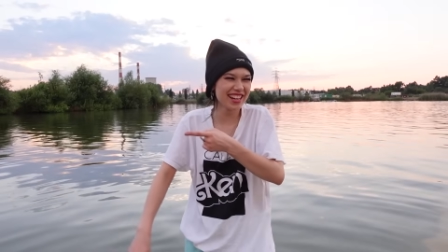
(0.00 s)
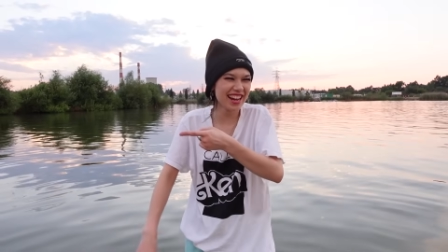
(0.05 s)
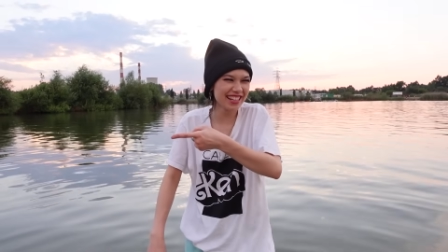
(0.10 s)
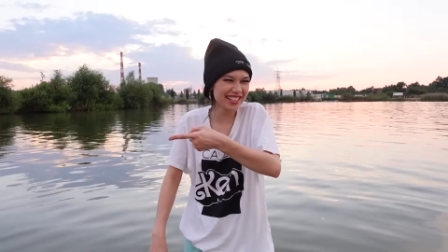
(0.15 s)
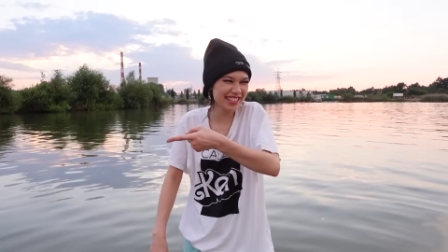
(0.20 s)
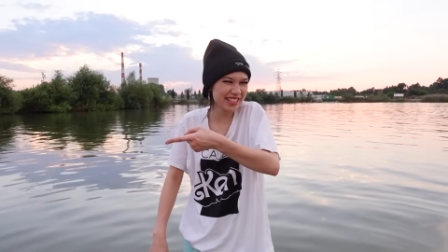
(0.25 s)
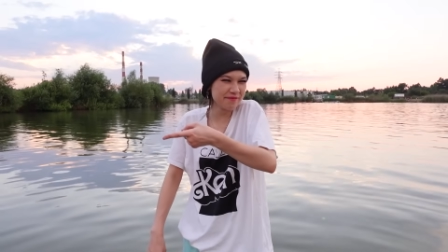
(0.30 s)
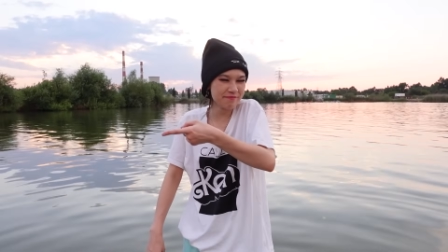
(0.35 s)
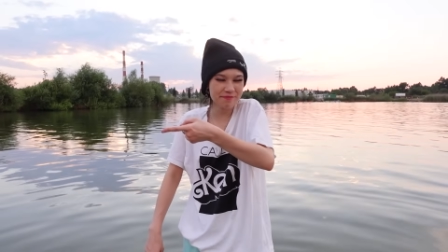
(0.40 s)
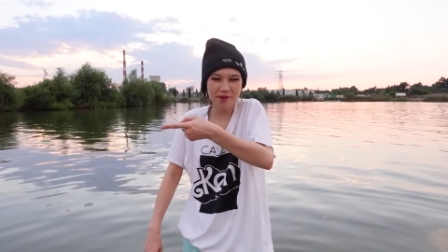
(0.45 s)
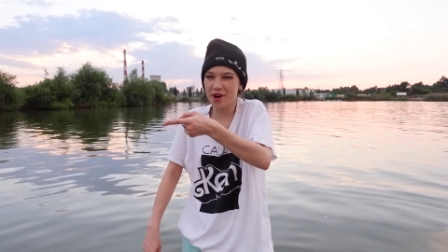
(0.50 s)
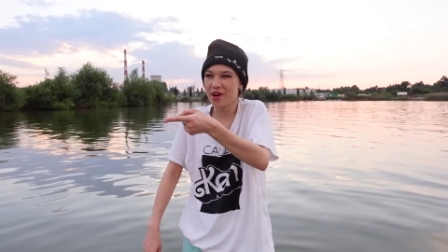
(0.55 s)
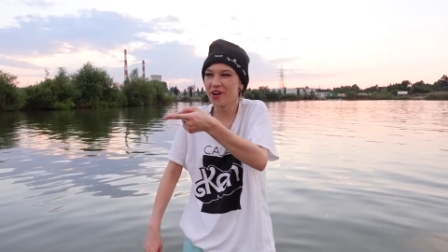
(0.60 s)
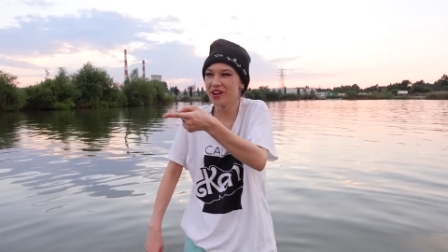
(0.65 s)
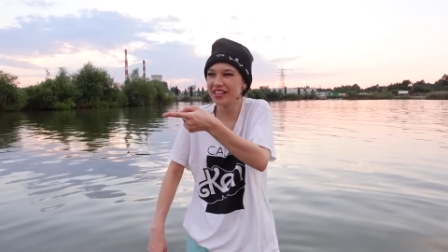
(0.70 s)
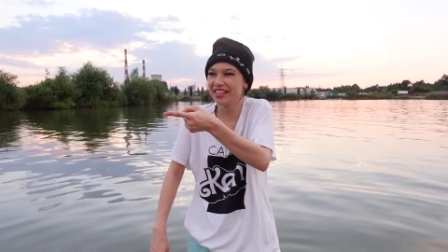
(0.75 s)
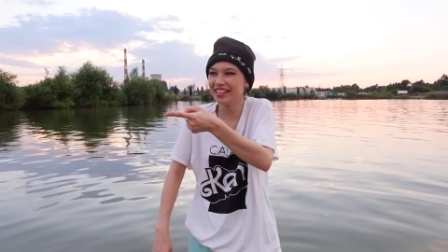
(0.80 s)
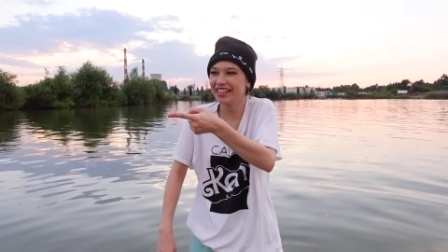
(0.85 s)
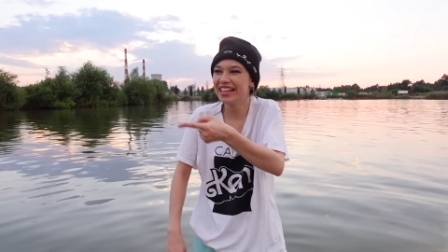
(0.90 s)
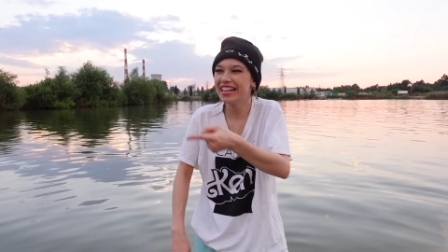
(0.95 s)
jak się
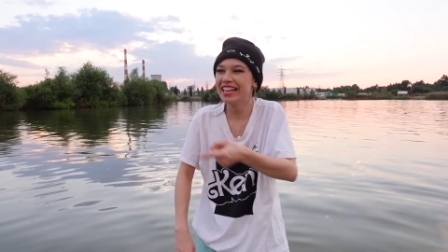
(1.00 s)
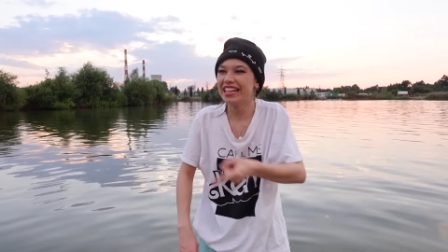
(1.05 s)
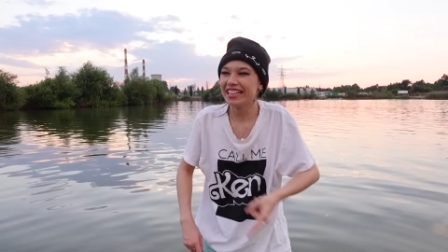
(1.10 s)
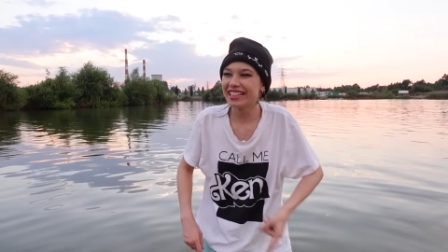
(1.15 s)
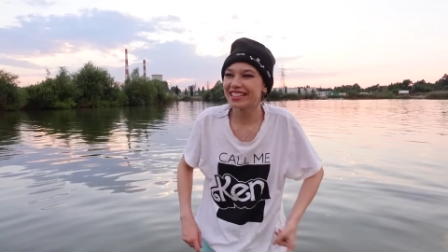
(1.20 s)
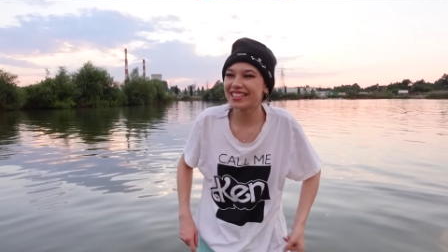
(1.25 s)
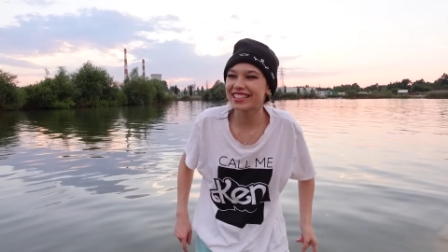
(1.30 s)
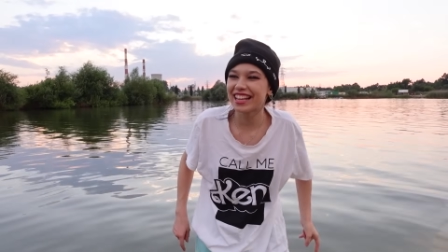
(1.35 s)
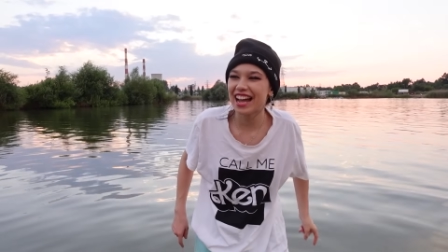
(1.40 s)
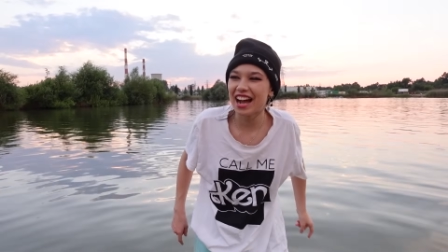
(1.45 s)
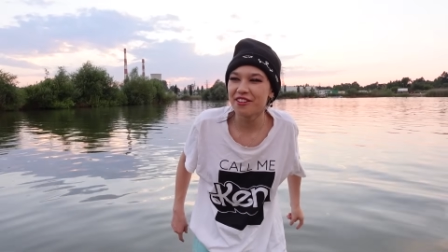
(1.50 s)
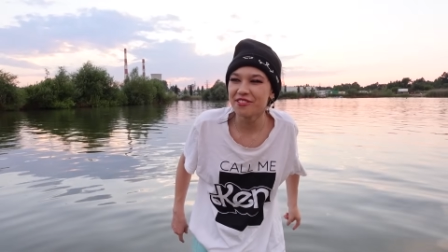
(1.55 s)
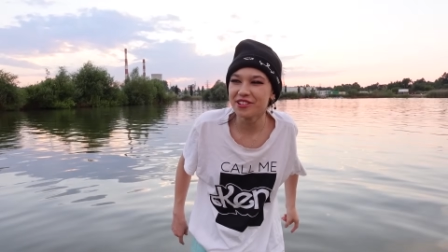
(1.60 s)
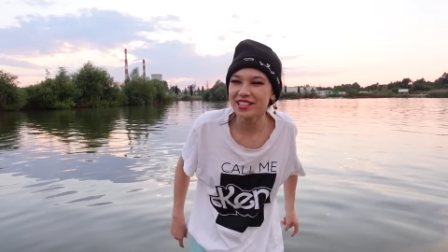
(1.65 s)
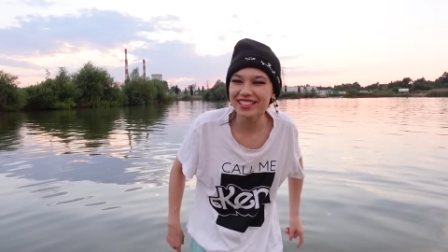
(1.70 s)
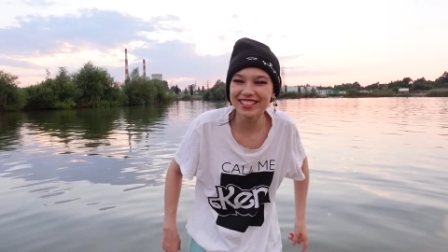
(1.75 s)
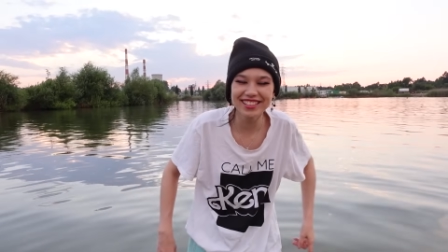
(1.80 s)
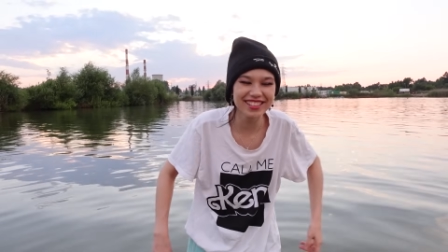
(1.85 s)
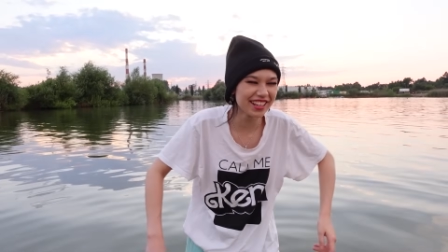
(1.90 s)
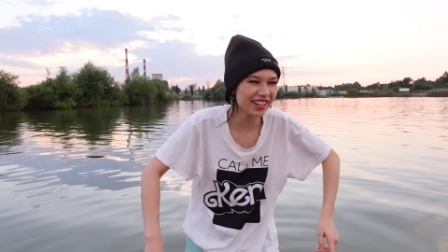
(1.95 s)
boi,
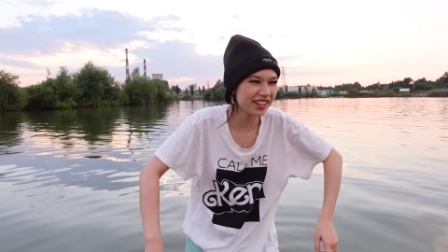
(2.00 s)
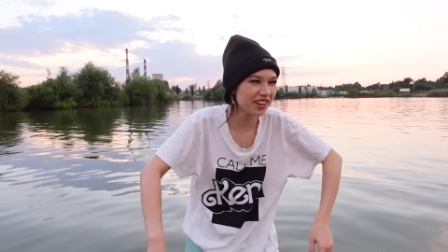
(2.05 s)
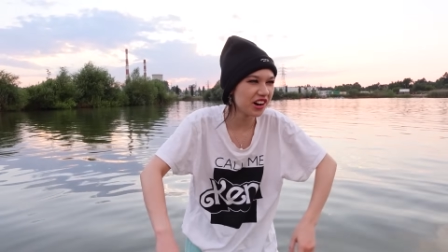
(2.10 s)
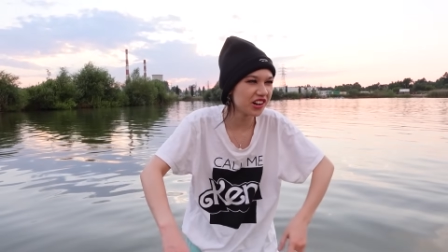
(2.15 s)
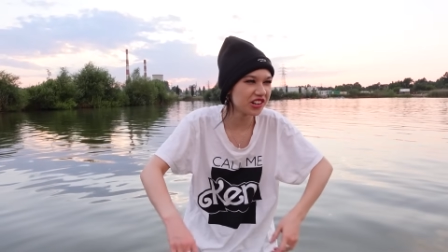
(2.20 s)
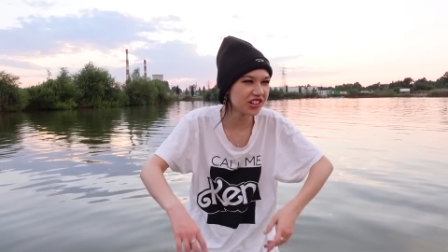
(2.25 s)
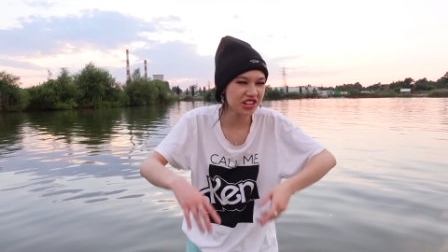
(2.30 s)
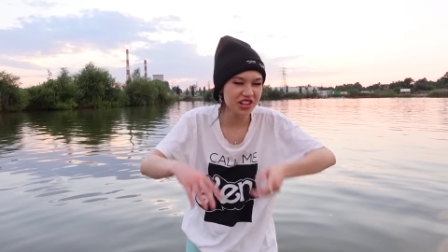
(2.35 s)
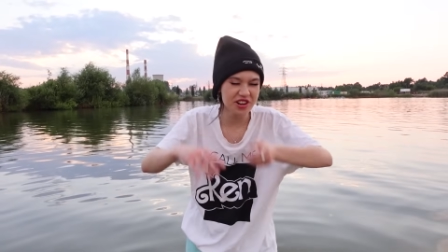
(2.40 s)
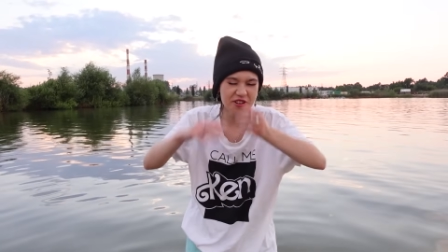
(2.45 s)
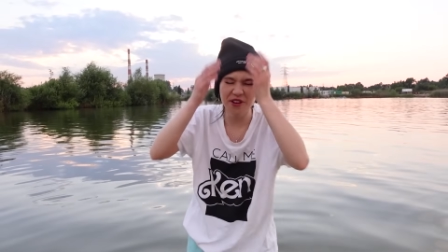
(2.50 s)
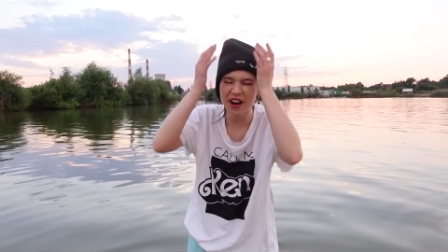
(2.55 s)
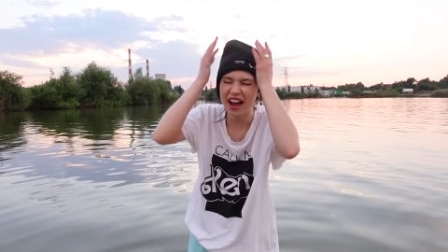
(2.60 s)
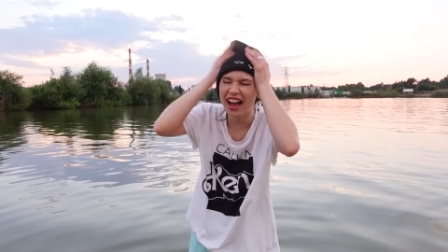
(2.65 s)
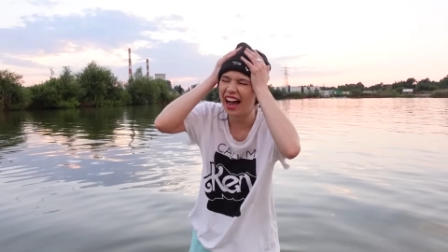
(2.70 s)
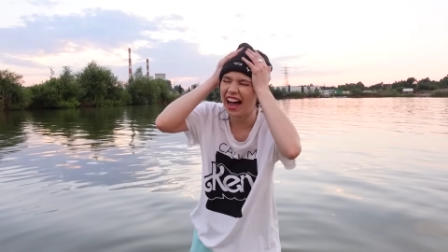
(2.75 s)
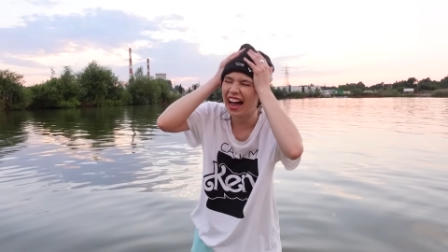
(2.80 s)
cały sykorzył.